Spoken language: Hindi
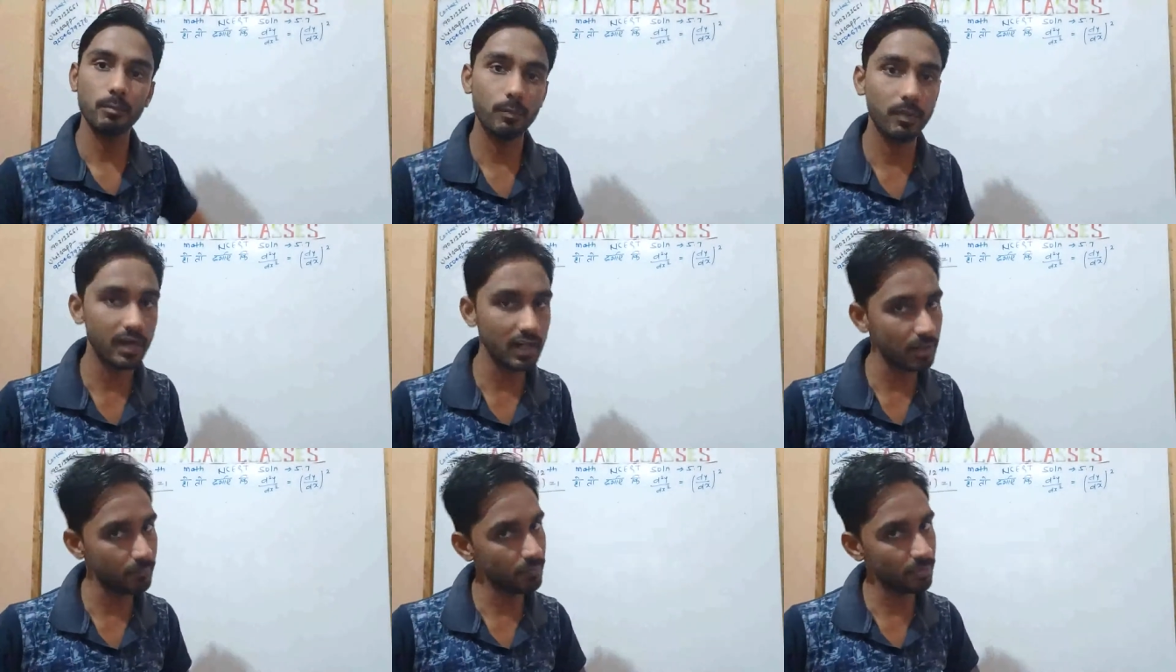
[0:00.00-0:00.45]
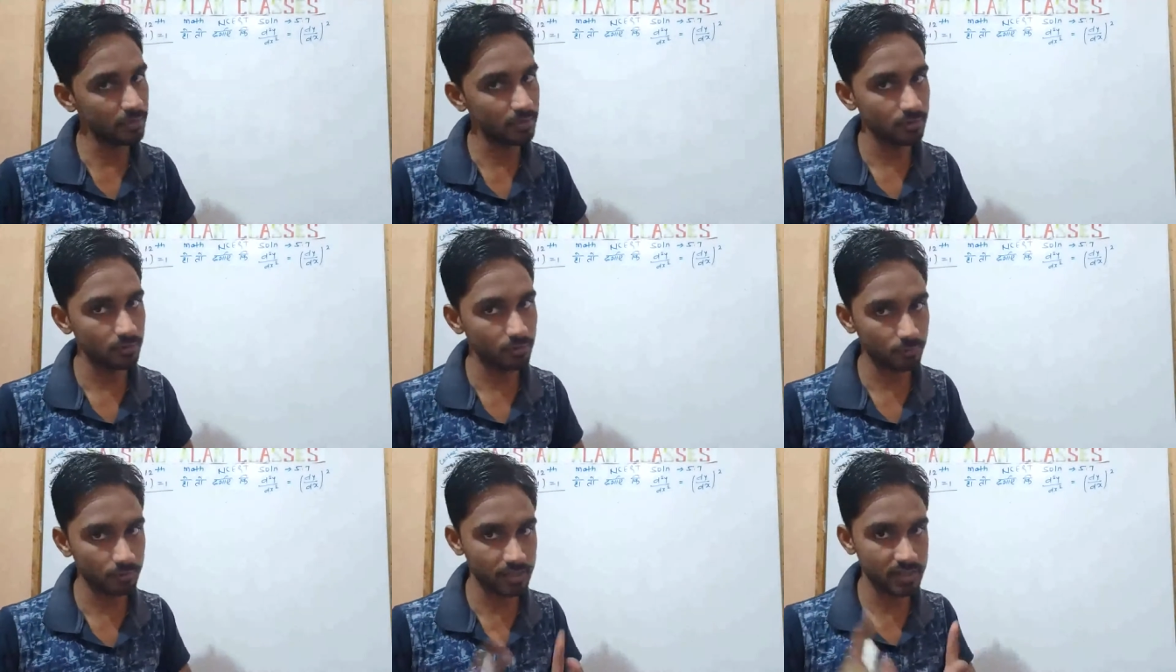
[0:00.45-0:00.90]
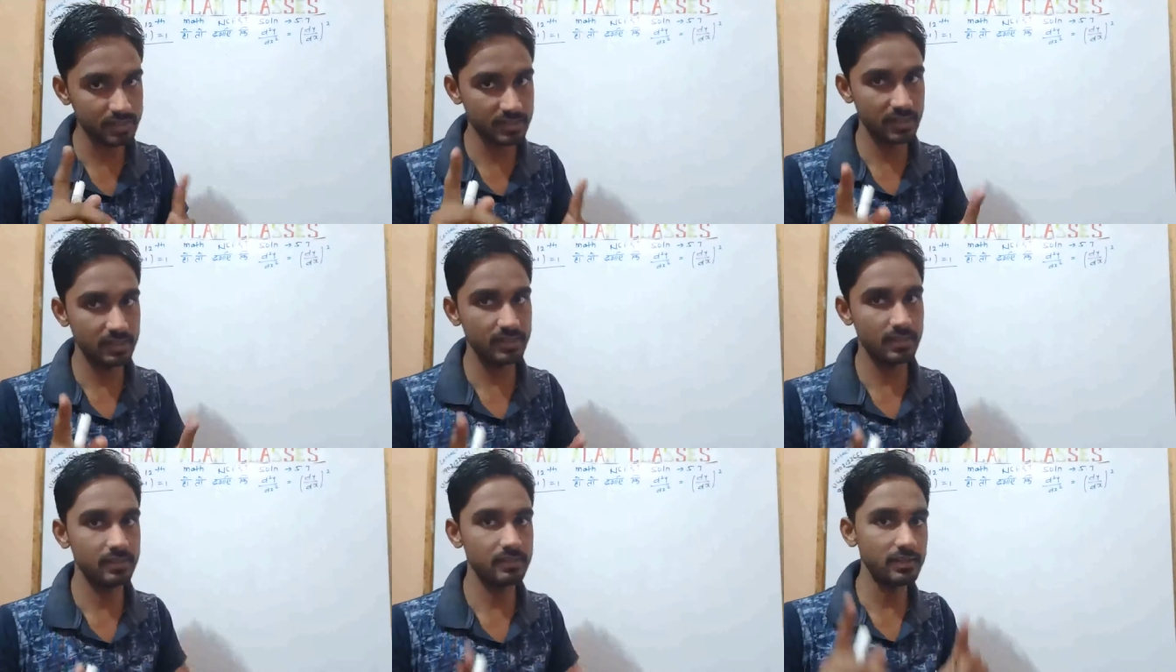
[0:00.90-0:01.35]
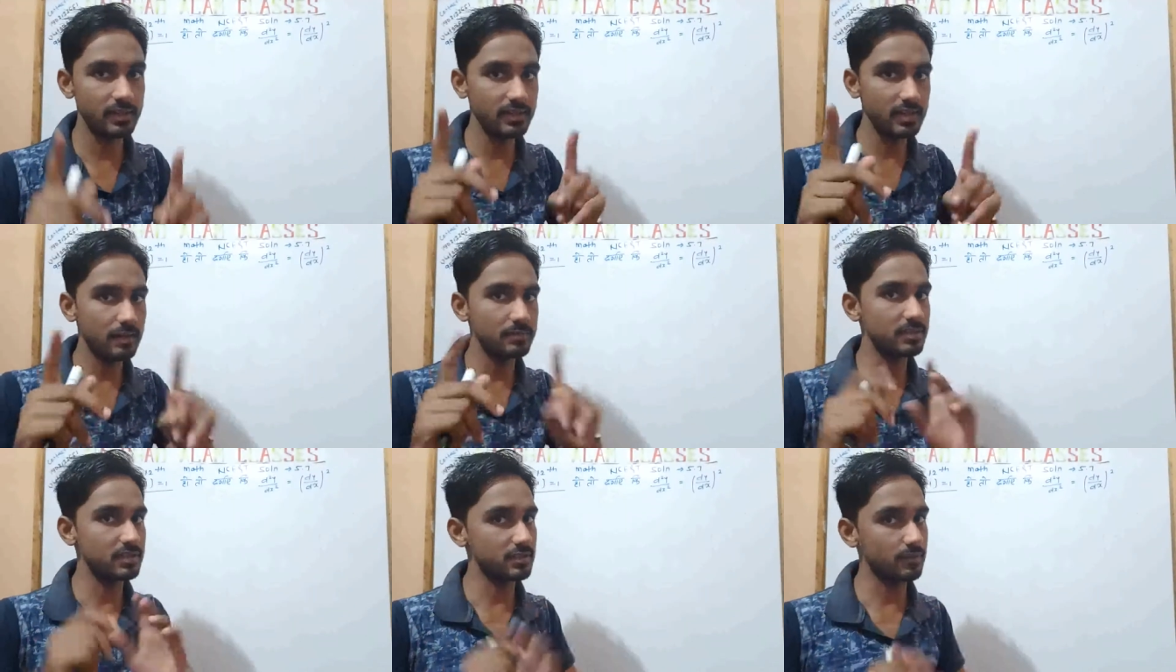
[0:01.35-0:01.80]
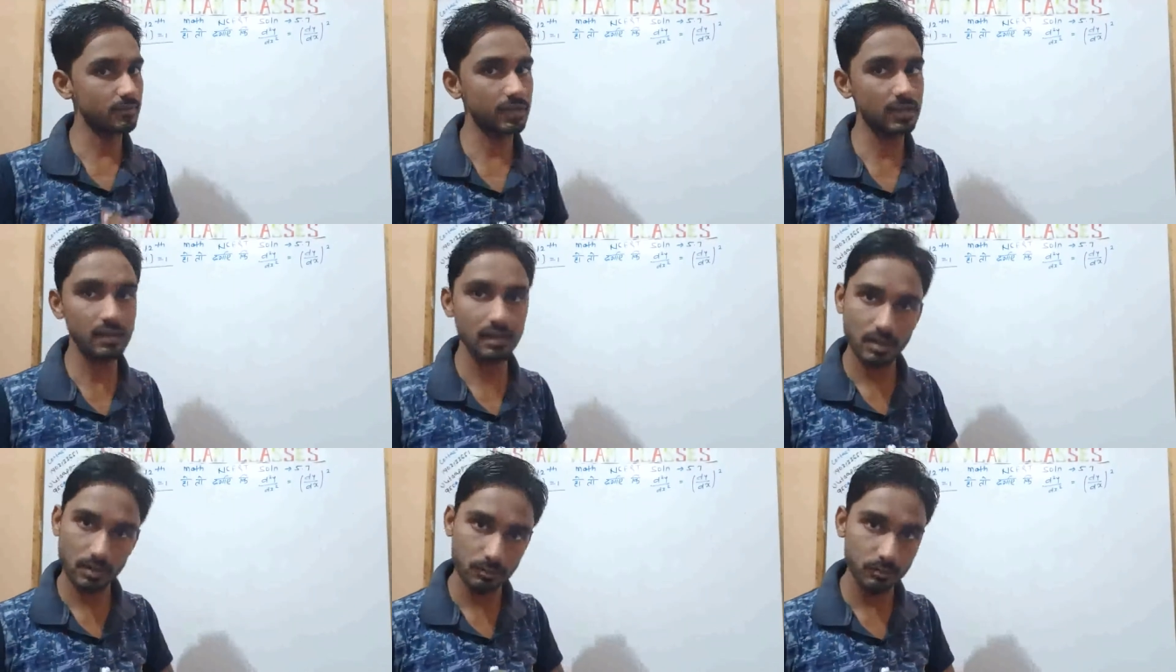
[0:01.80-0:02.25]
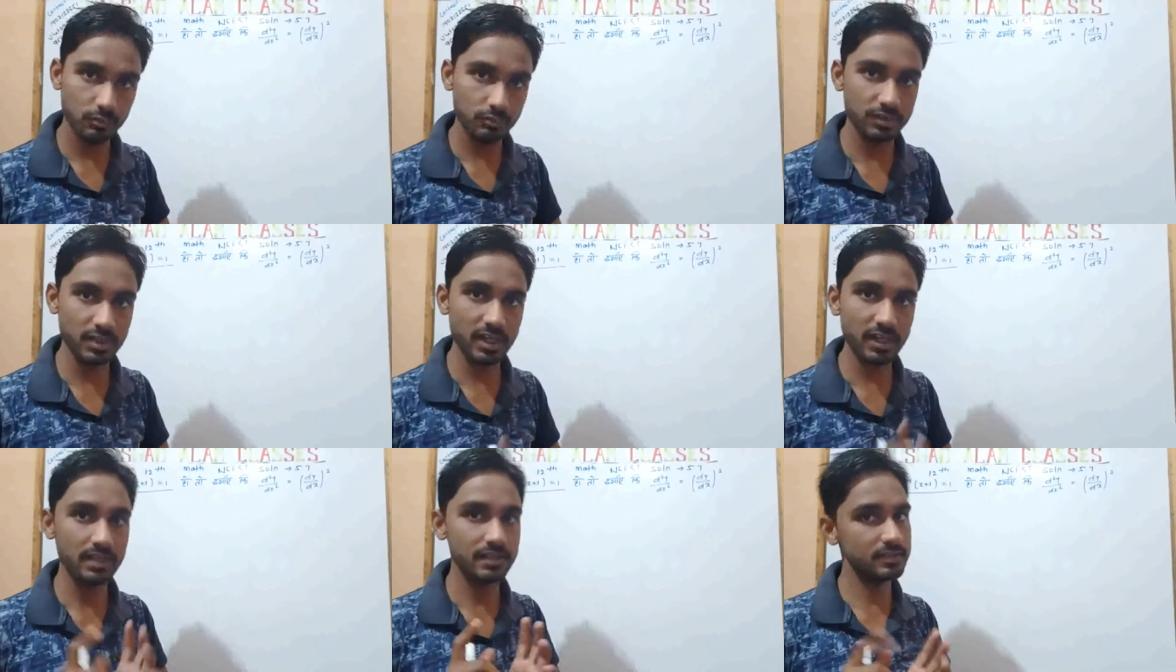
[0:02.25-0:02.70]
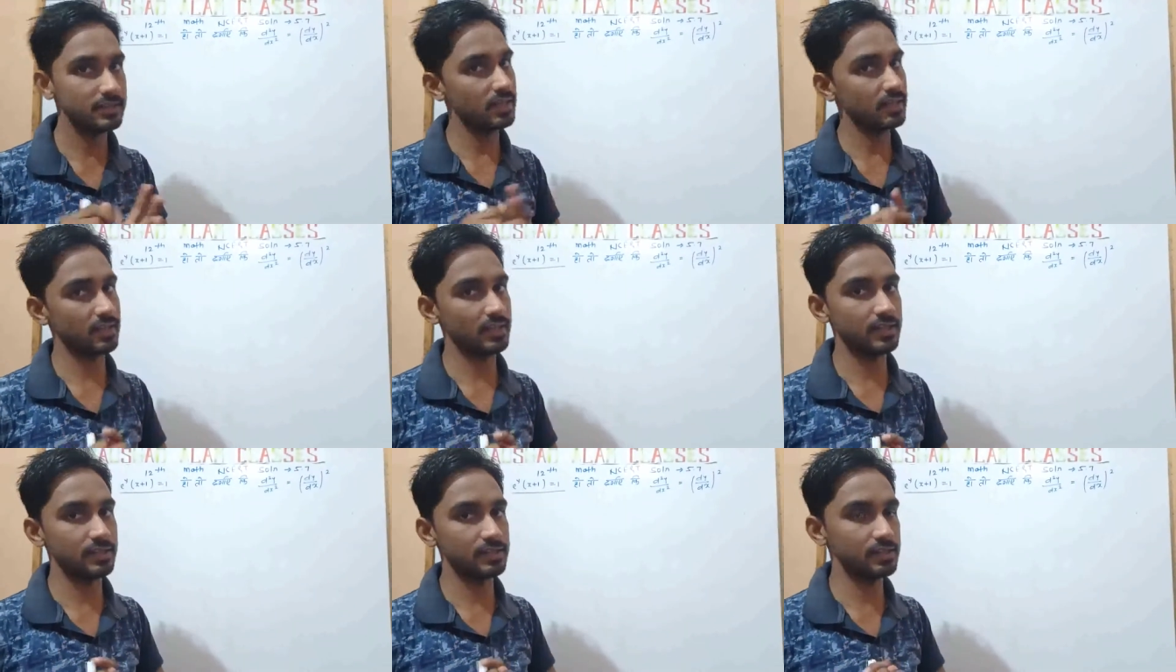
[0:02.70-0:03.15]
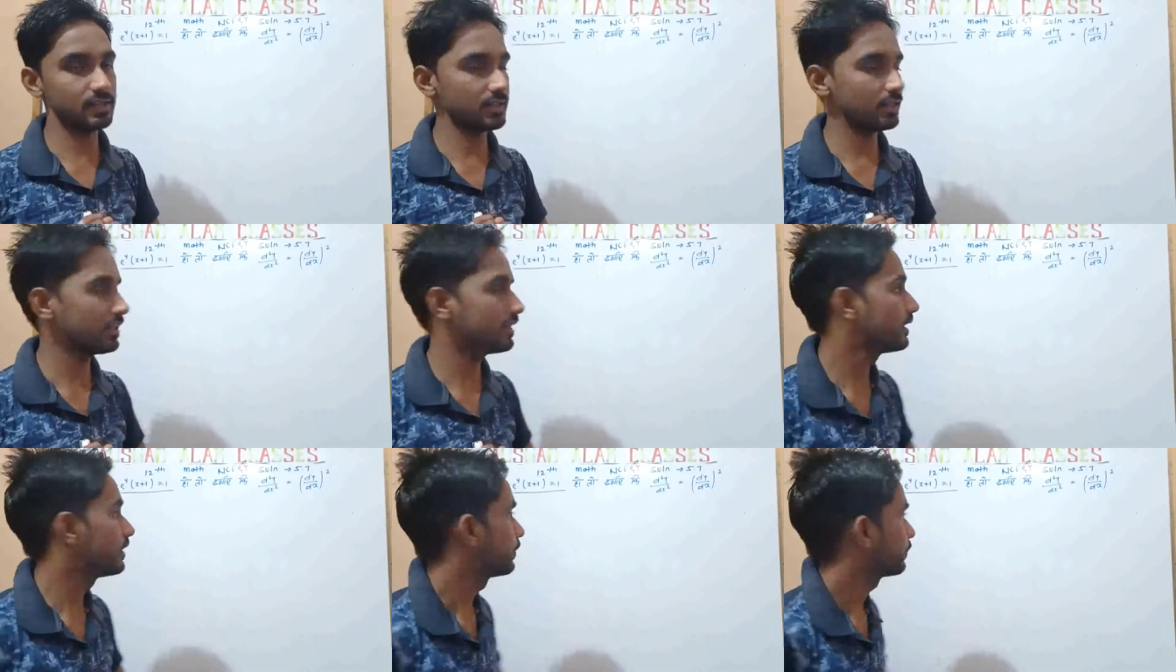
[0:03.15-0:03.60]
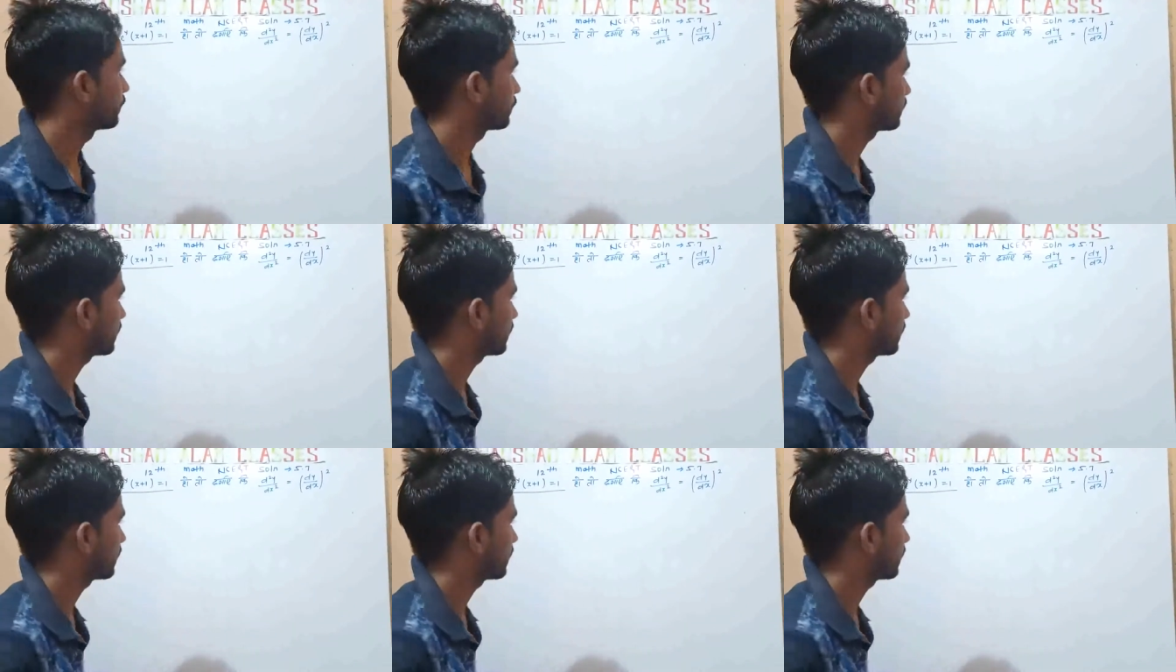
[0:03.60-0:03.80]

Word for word: बराबर होने चाहिए यही आपसे सवाल पूछा जा रहा है ठीक है तो